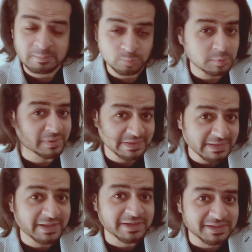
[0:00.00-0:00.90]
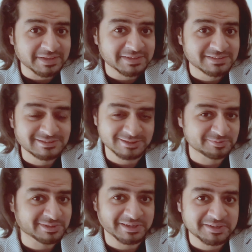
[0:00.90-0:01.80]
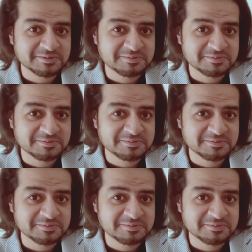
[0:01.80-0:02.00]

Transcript: मुँह में पानी आया कि नहीं सच बताना